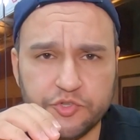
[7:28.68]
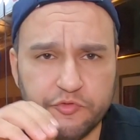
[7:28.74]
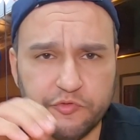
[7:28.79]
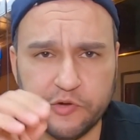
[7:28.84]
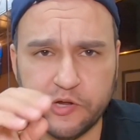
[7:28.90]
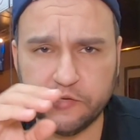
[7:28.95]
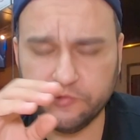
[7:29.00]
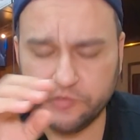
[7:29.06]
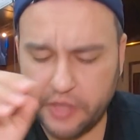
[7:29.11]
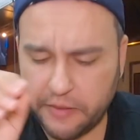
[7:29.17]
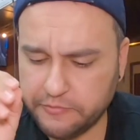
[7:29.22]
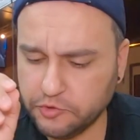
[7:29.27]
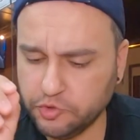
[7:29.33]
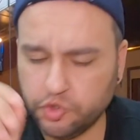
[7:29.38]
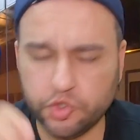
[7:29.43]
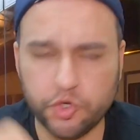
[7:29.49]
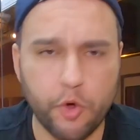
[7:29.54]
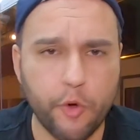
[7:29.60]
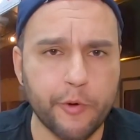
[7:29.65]
o de frango tá
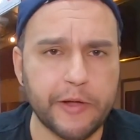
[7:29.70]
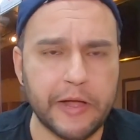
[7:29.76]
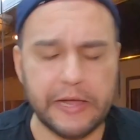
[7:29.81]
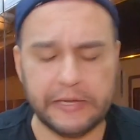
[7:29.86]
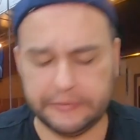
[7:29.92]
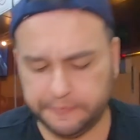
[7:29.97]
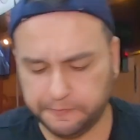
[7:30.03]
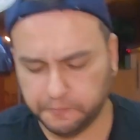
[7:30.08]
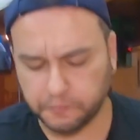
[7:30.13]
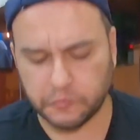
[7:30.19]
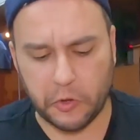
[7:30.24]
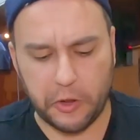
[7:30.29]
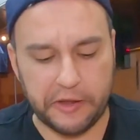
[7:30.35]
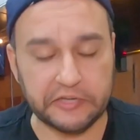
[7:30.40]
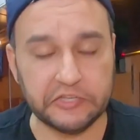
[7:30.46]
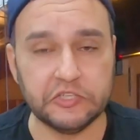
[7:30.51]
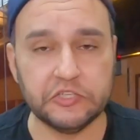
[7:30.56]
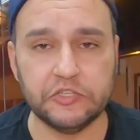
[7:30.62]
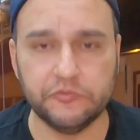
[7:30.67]
muito show, cara.
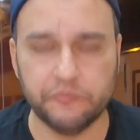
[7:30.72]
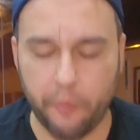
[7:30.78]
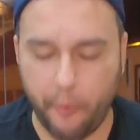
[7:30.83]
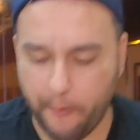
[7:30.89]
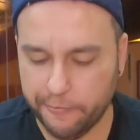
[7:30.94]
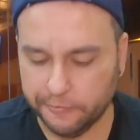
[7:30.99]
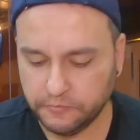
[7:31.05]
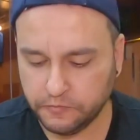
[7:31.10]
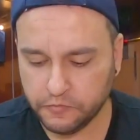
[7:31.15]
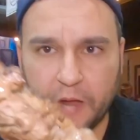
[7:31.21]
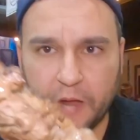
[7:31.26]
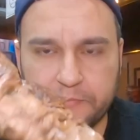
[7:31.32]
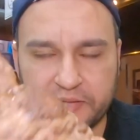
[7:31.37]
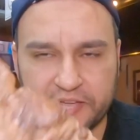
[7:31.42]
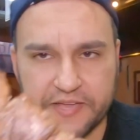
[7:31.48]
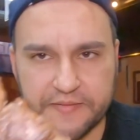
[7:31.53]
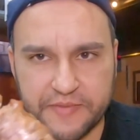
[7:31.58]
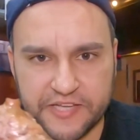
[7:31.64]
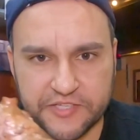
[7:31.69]
Incrível.
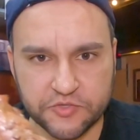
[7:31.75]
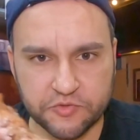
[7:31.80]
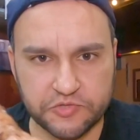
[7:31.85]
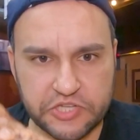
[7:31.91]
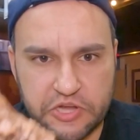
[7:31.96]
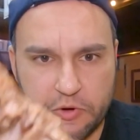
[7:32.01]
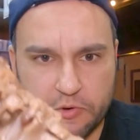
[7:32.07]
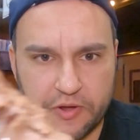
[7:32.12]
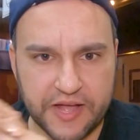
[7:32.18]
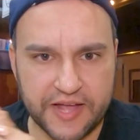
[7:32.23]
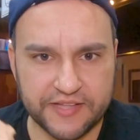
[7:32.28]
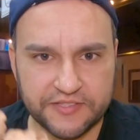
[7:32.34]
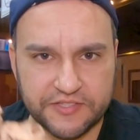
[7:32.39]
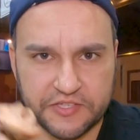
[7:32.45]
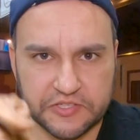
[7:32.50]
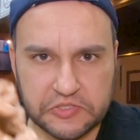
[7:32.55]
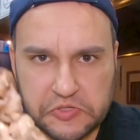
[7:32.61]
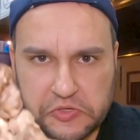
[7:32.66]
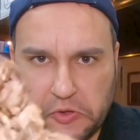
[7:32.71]
Peguei mais um de
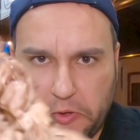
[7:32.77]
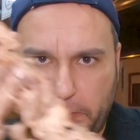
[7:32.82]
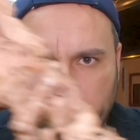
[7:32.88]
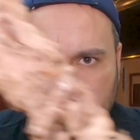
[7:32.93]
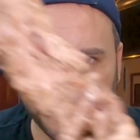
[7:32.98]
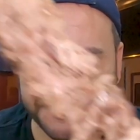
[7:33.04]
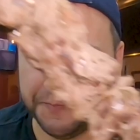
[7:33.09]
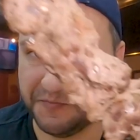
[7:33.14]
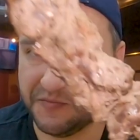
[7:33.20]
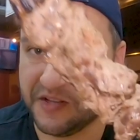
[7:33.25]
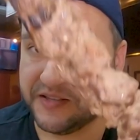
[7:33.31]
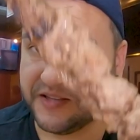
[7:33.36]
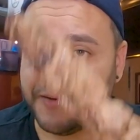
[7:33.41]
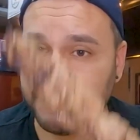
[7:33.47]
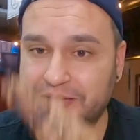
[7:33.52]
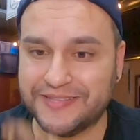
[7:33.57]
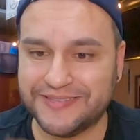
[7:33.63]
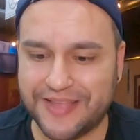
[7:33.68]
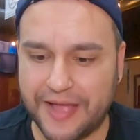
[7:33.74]
alcatra aqui, ó. Que
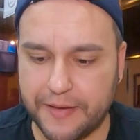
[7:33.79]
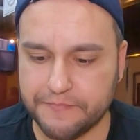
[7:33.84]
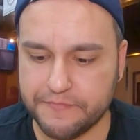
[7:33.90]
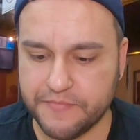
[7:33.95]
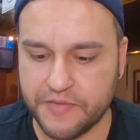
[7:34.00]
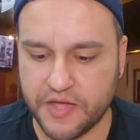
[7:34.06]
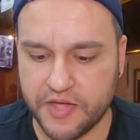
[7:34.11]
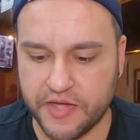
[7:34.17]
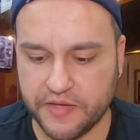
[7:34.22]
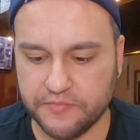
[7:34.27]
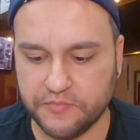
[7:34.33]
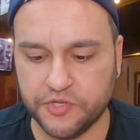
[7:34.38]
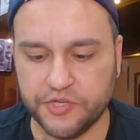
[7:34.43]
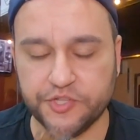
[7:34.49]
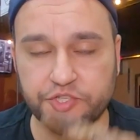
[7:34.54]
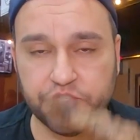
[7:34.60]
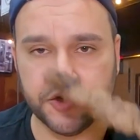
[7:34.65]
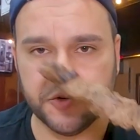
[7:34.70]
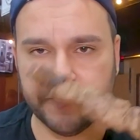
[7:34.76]
também tá bem
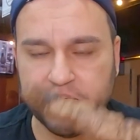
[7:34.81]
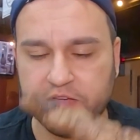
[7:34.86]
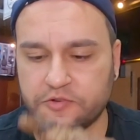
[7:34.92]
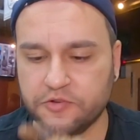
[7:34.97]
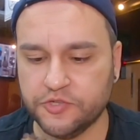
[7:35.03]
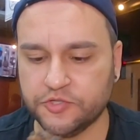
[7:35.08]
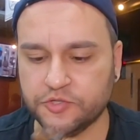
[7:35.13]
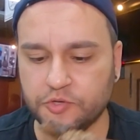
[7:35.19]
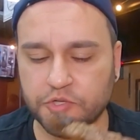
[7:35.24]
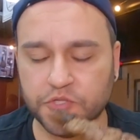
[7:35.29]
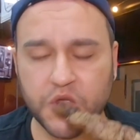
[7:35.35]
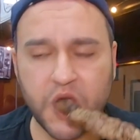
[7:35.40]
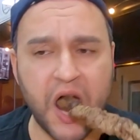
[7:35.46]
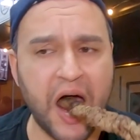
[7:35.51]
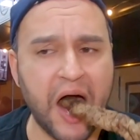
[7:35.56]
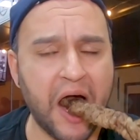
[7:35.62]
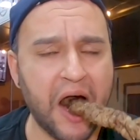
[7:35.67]
bonitinho, bem gostoso